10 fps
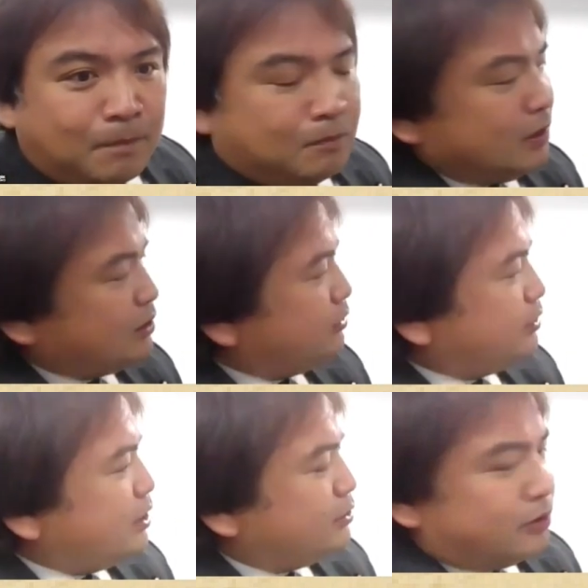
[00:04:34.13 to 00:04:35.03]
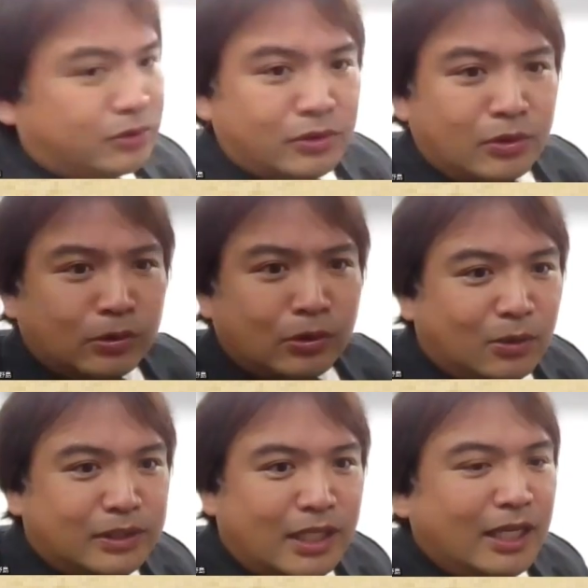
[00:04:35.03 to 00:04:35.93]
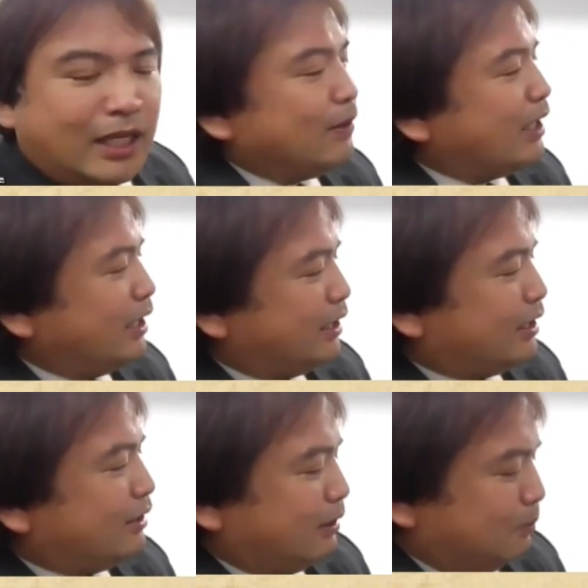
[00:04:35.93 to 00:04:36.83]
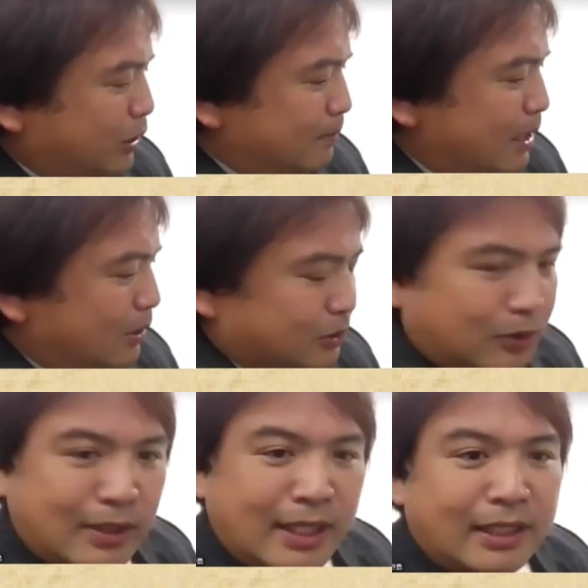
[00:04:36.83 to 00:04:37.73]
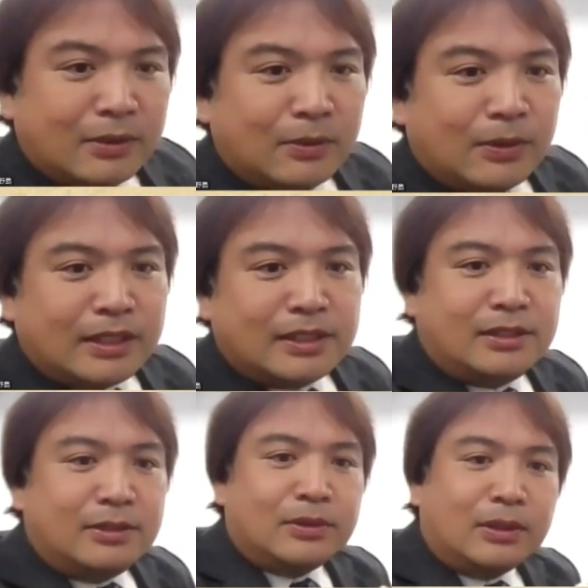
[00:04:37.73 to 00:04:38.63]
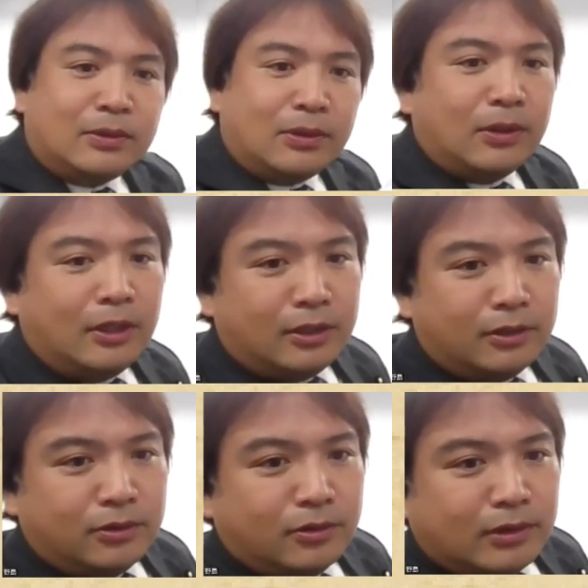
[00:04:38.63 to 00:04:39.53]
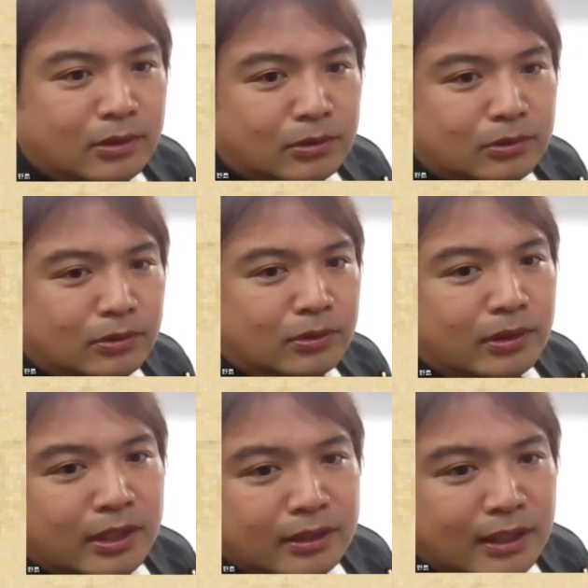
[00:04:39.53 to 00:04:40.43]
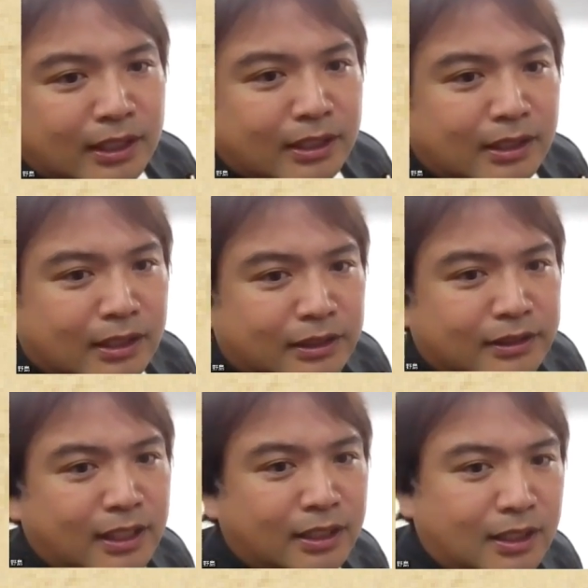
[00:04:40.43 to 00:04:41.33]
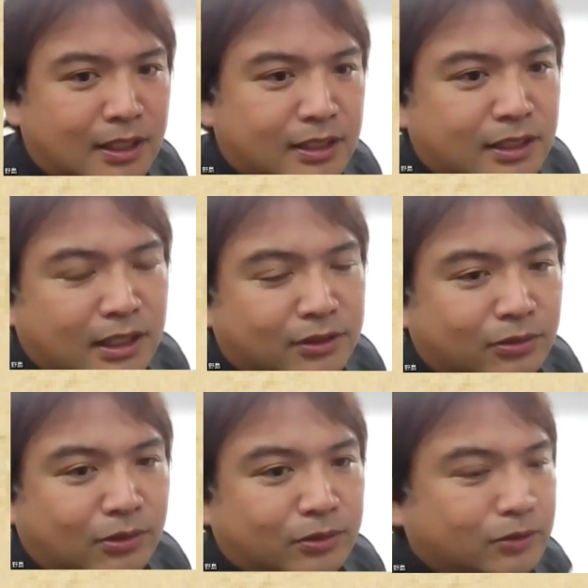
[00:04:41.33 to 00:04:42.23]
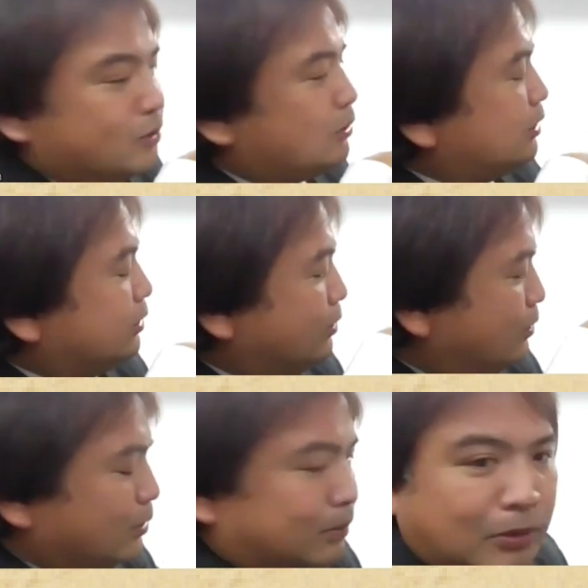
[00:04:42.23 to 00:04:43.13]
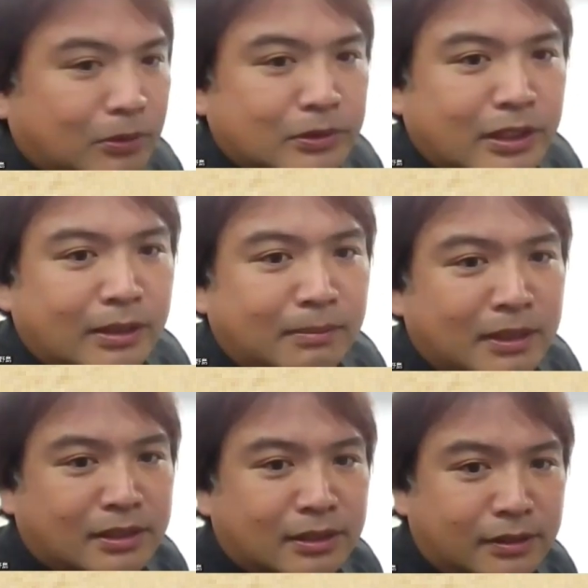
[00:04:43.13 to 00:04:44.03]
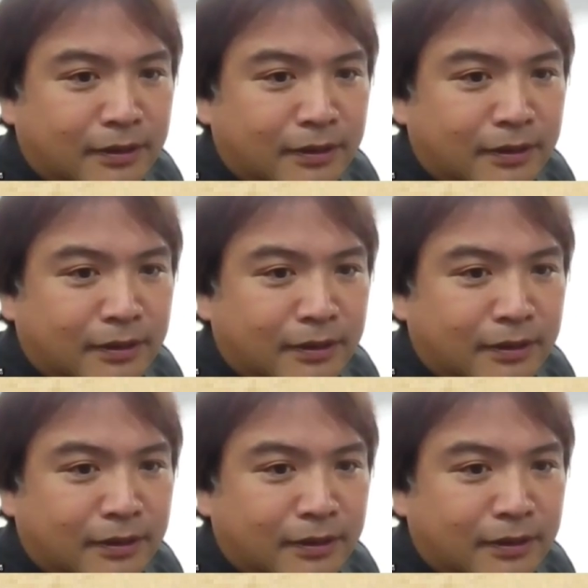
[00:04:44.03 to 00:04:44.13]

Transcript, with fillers: まあ、主催するこの国際平和会議は、もう今こそ外交が必要だというようなことを、えー、高らかに宣言しているというようなところもございます。